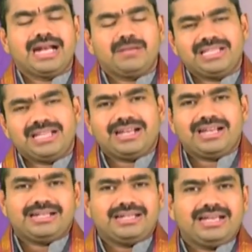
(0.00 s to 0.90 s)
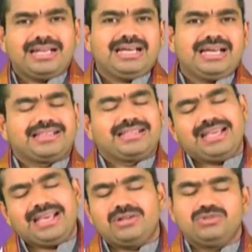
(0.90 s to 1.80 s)
గణపతి అన్నట
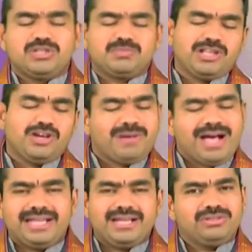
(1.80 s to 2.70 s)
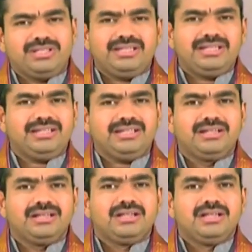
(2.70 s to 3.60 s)
అత్తయ్య నువ్వు చెప్తున్నావు బాగానే ఉంది
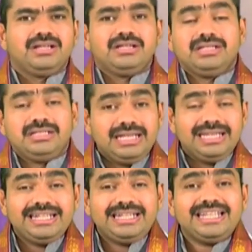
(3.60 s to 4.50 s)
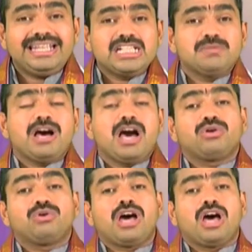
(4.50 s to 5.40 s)
ఈ ఇంటి
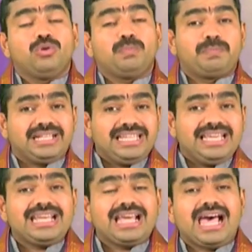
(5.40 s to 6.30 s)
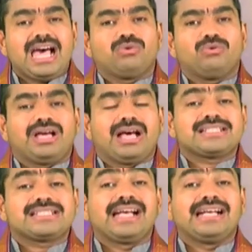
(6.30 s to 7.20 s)
యజమానురాలు ప్రతీ నెలా కూడా
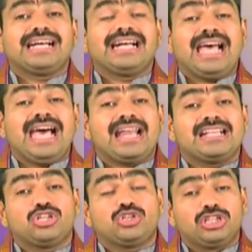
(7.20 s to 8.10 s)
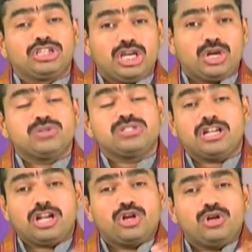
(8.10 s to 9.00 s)
సంకటహార చతుర్థి
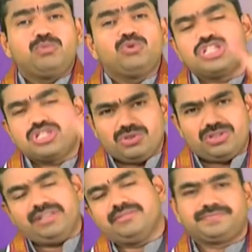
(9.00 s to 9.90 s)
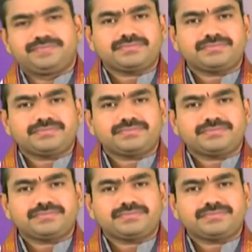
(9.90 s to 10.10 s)
రోజున నన్ను పూజిస్తుంది